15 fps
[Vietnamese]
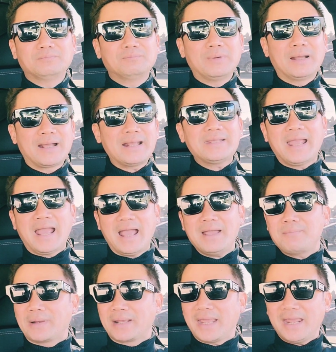mà khán giả
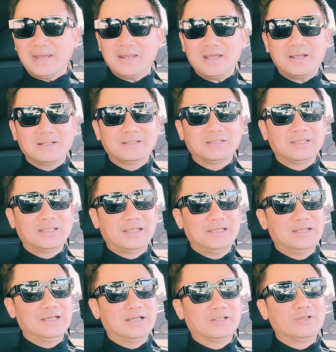mà nghe đó
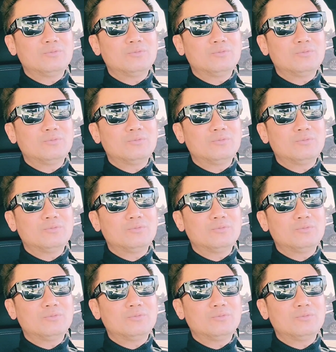thì ờ,